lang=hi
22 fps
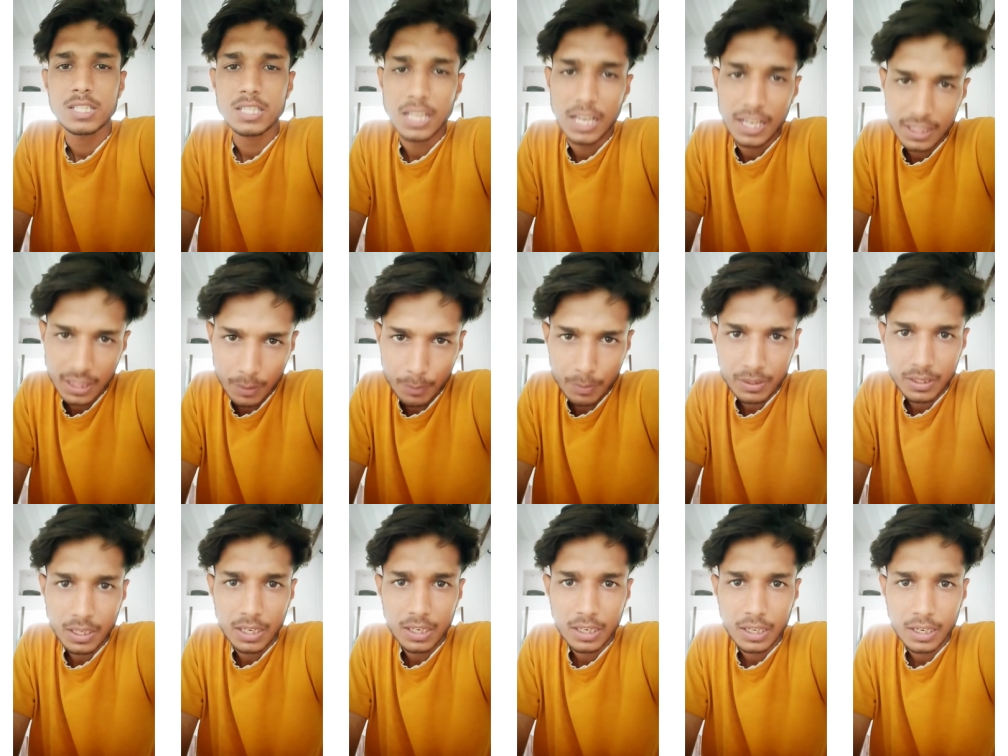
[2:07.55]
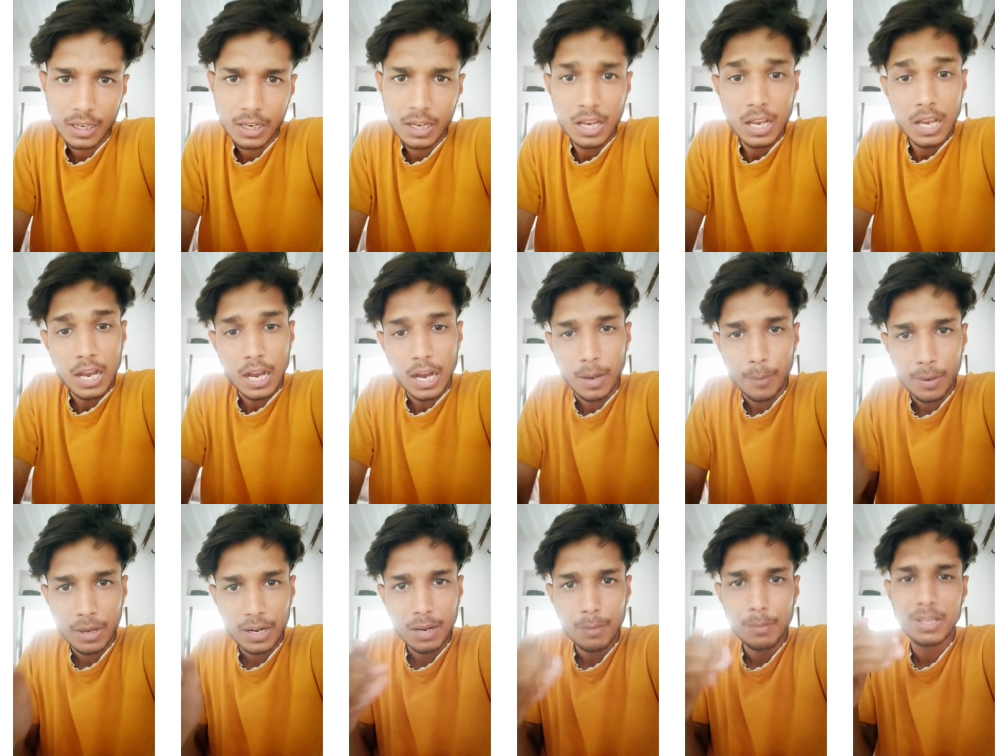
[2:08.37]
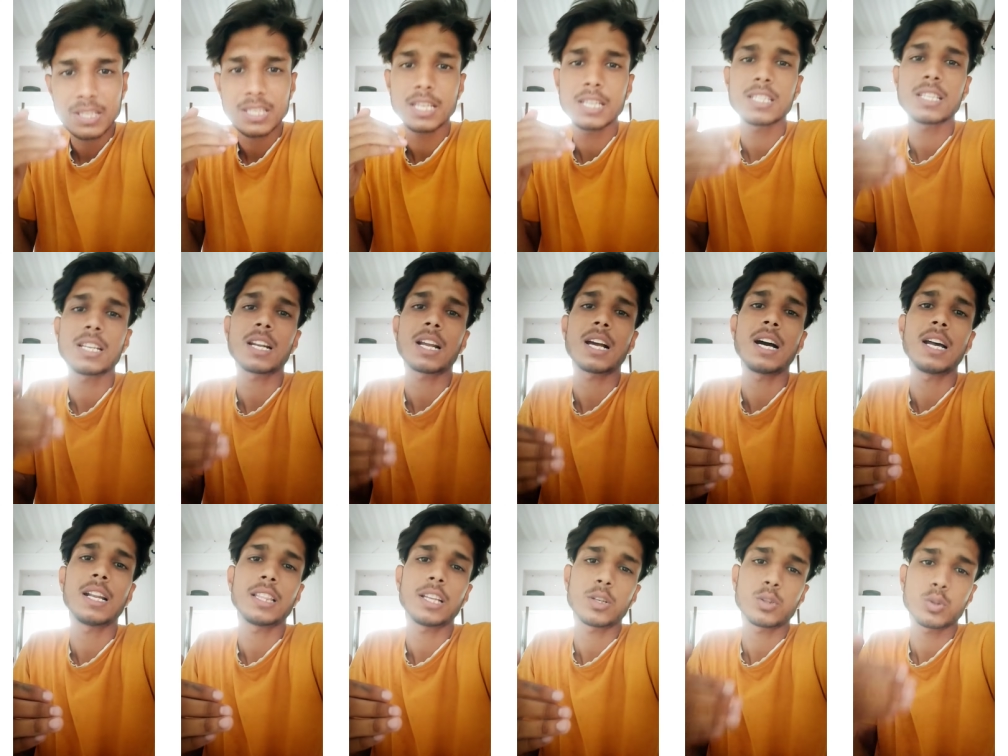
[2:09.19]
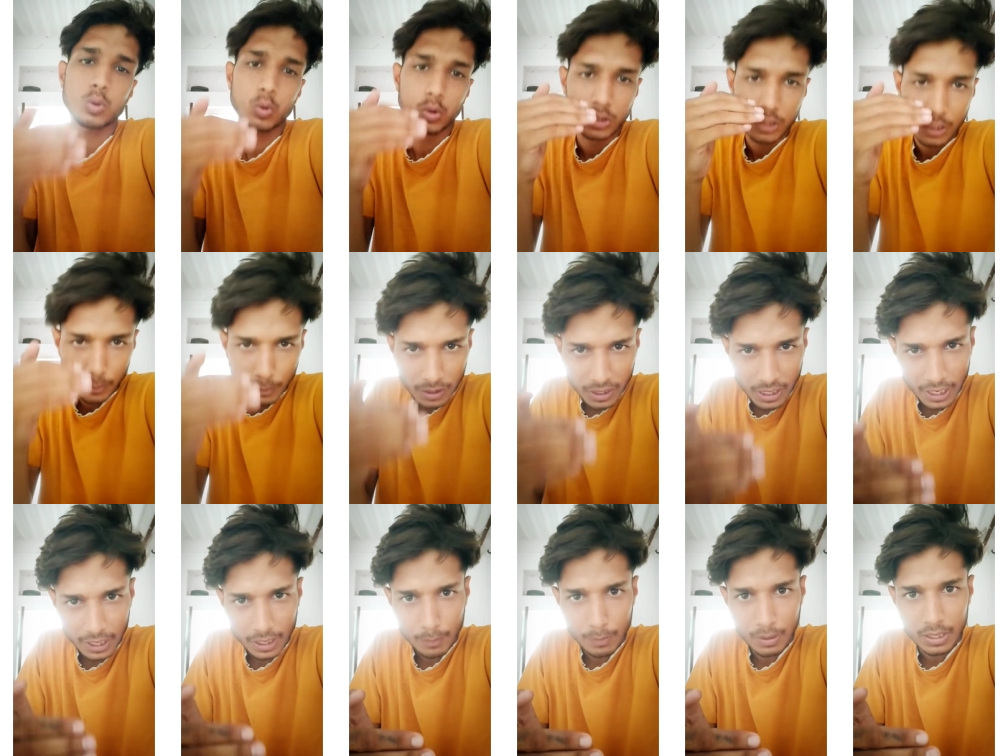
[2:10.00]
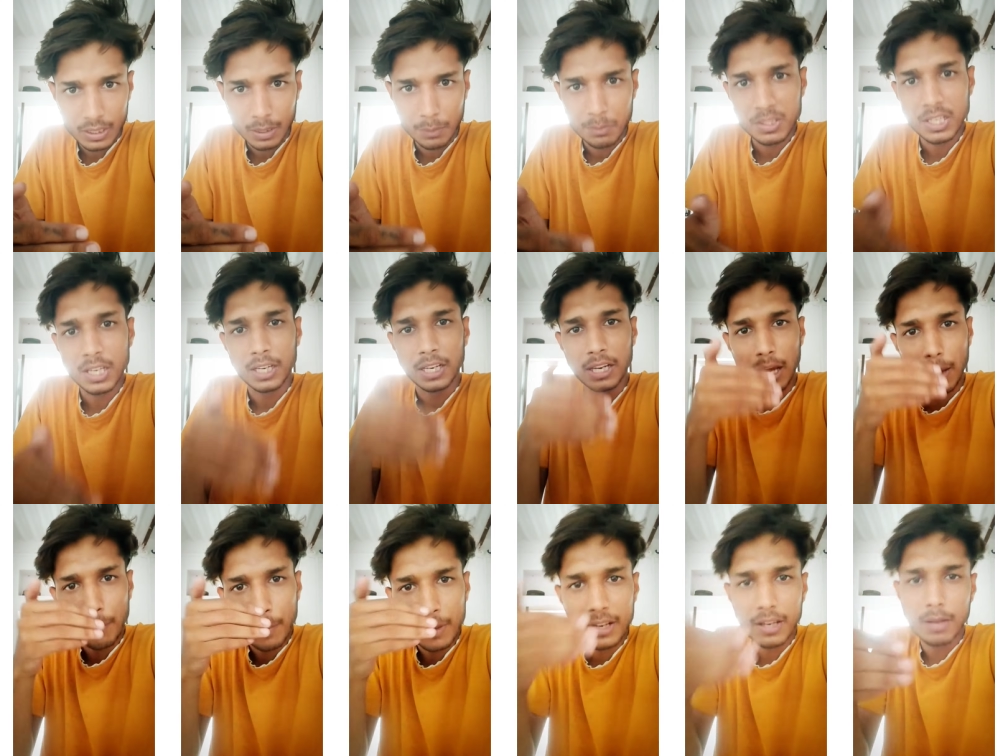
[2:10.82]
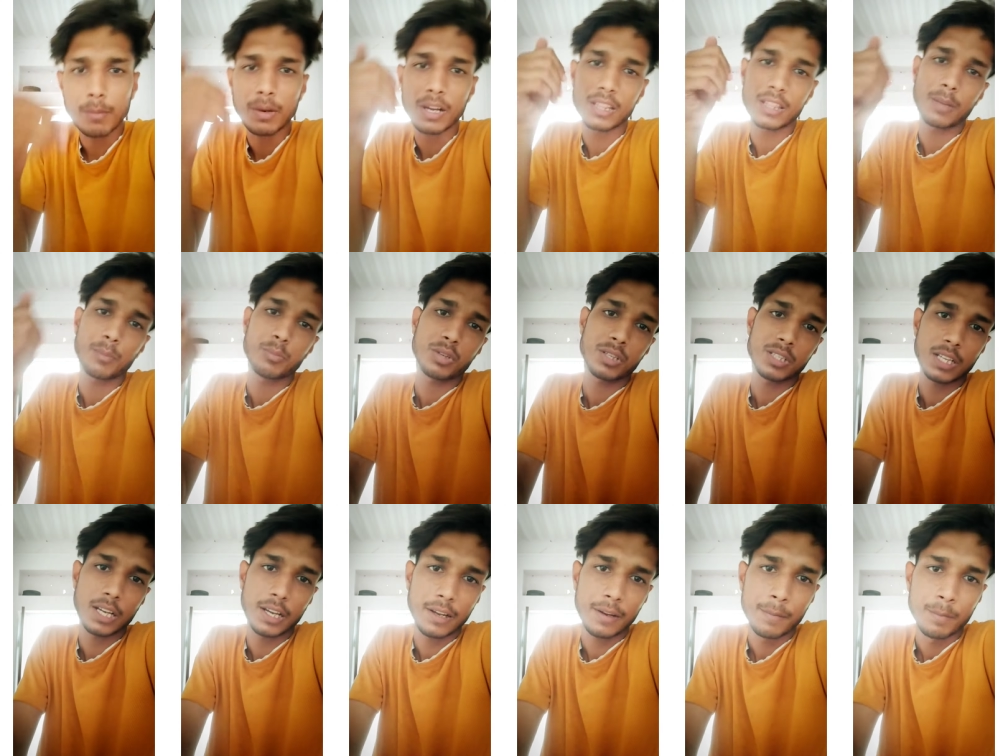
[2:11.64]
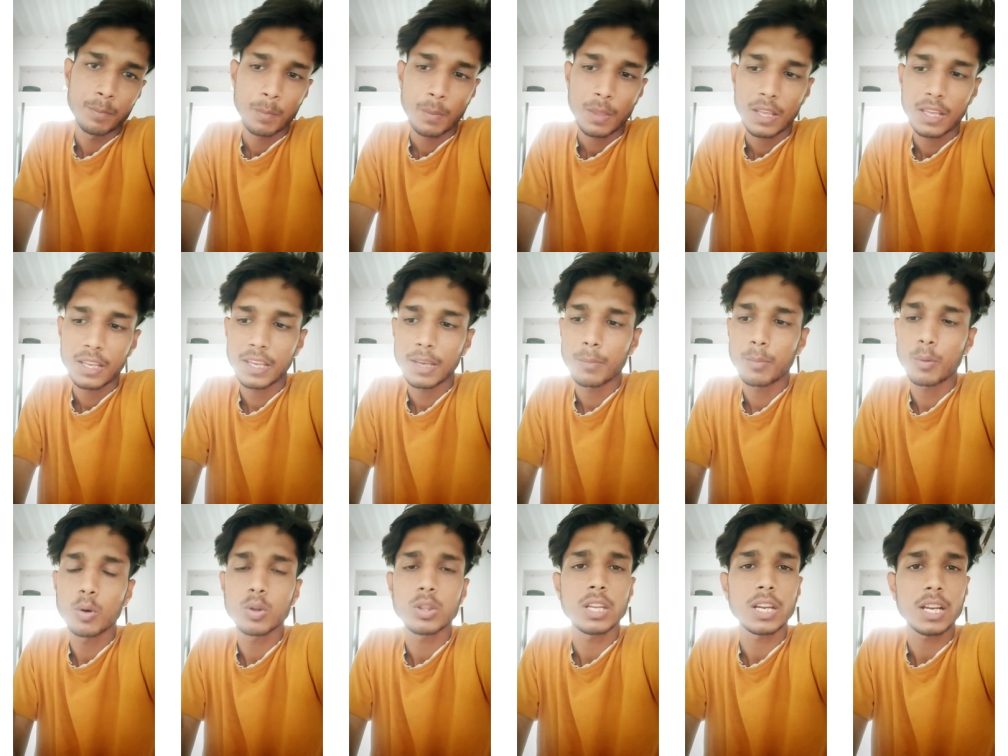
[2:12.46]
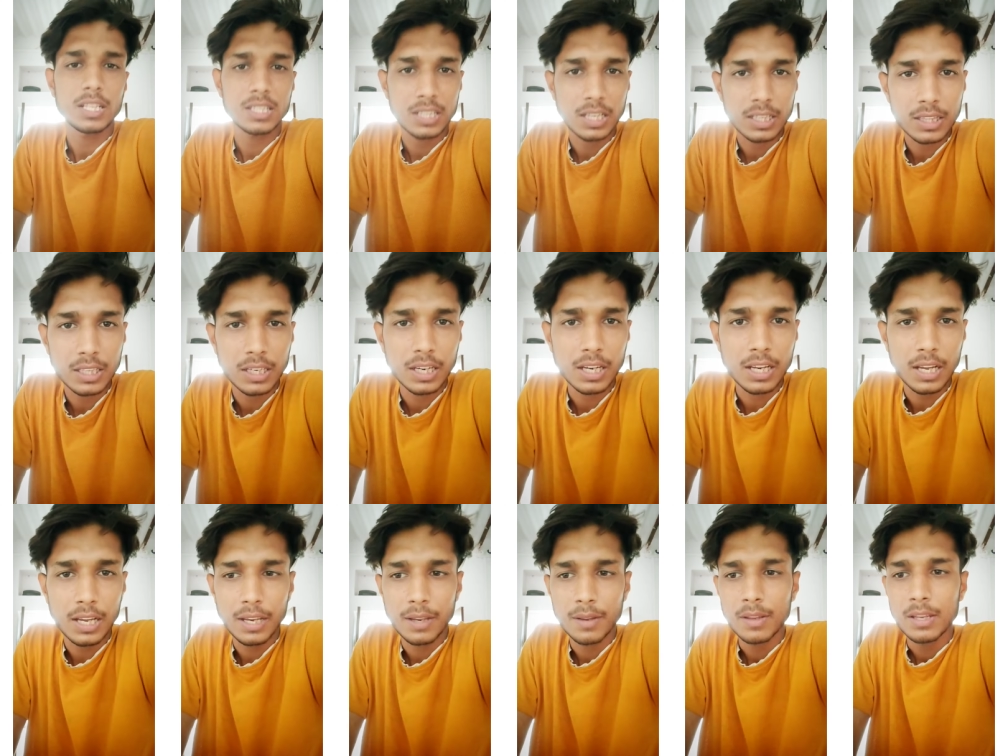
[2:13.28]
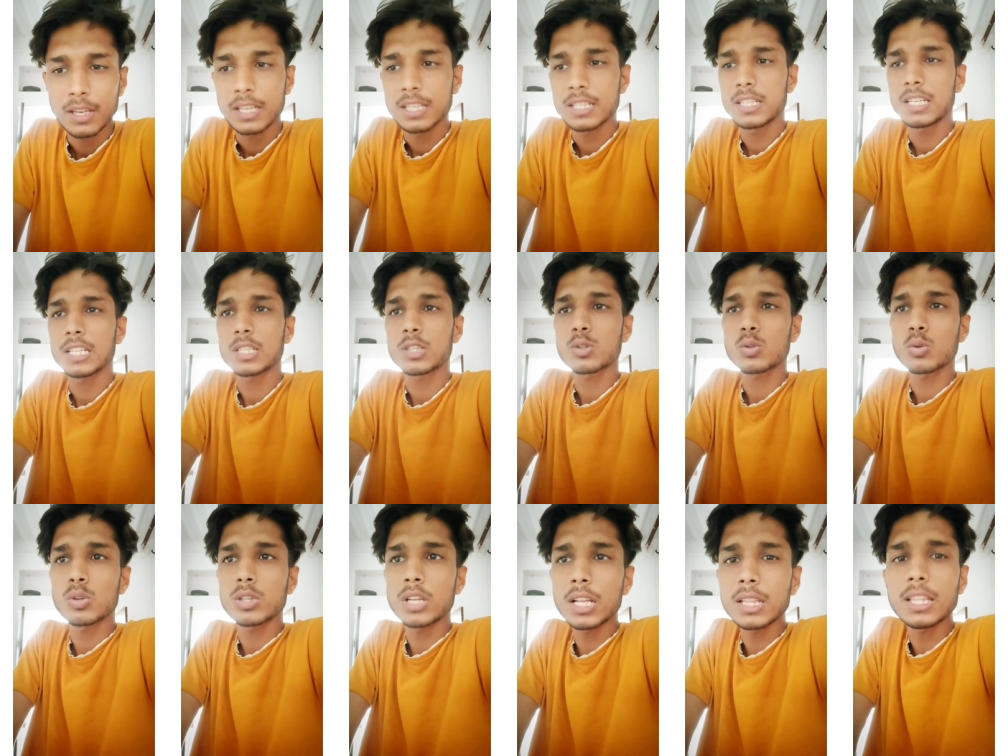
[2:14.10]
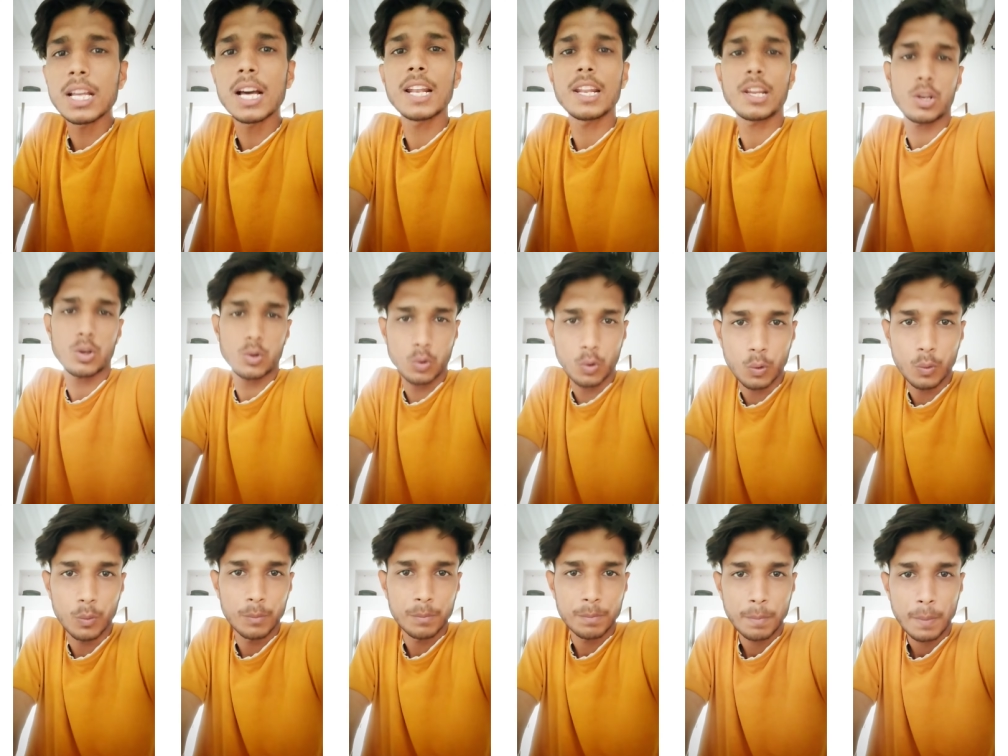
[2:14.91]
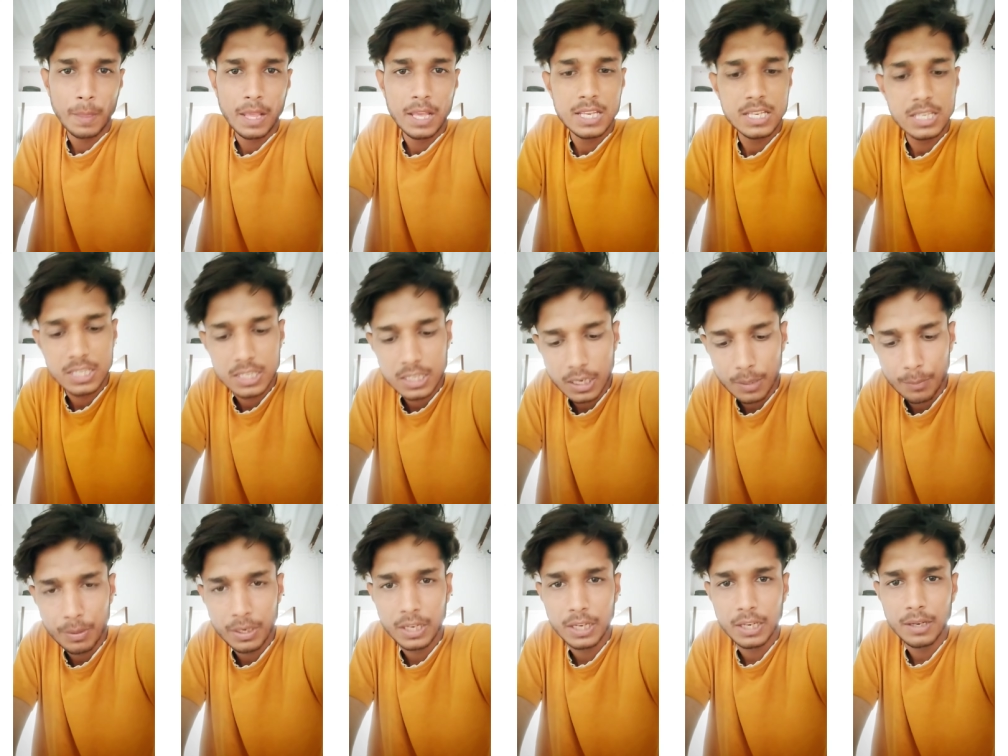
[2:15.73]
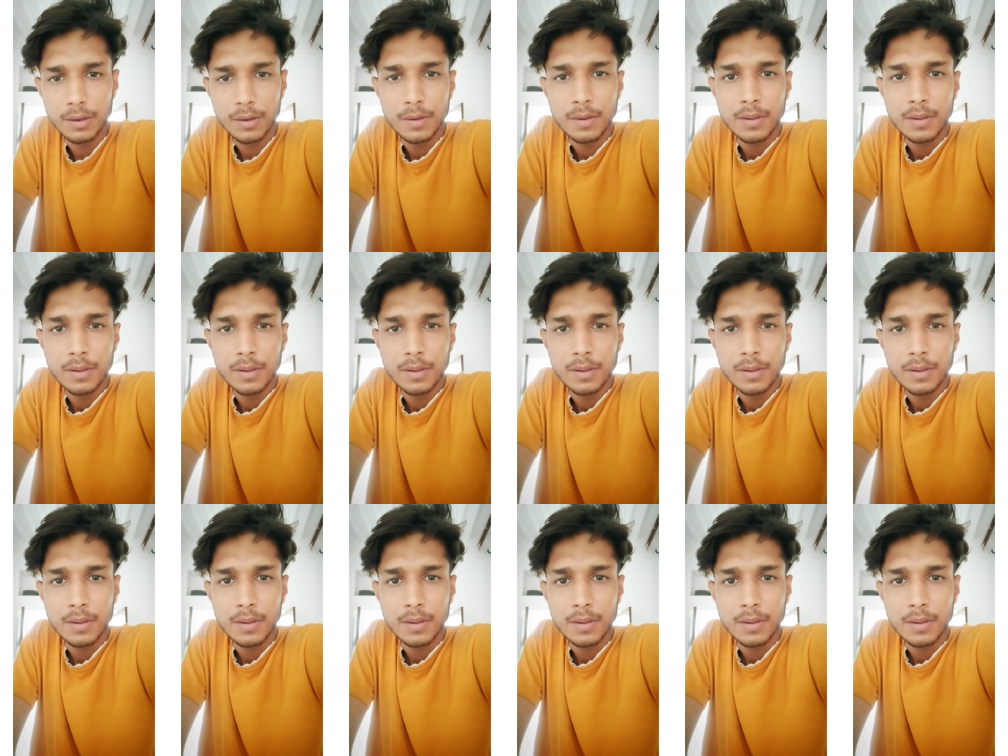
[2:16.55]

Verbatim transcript: सहायता प्रदान करें हमारा मैसेज सरकार तक सोशल मीडिया के माध्यम से ज्ञापन के माध्यम से जाए ये बहुत एक अच्छा तरीका है इसलिए चौदह तारीख को सभी